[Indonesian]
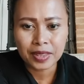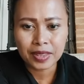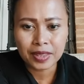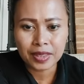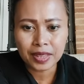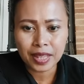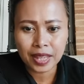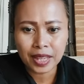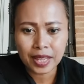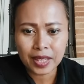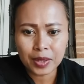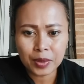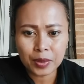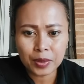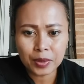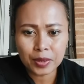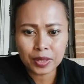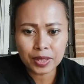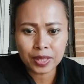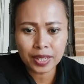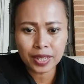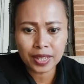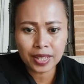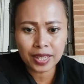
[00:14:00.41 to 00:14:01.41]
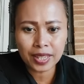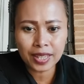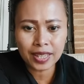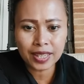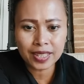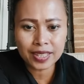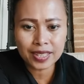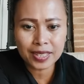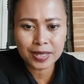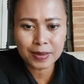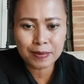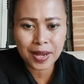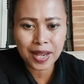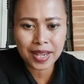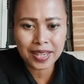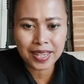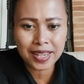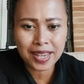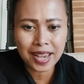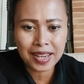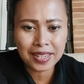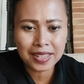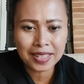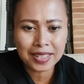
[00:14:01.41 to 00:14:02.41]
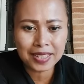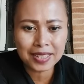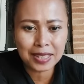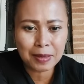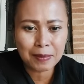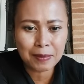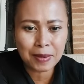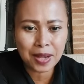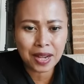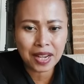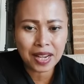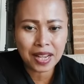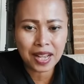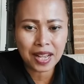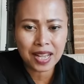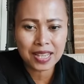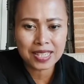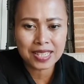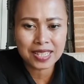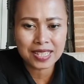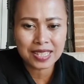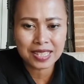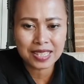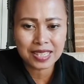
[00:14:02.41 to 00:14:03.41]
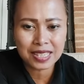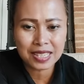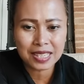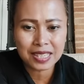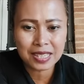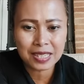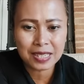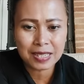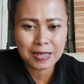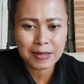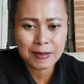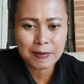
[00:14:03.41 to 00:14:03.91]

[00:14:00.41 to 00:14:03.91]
Teh Cimahi hadir, terima kasih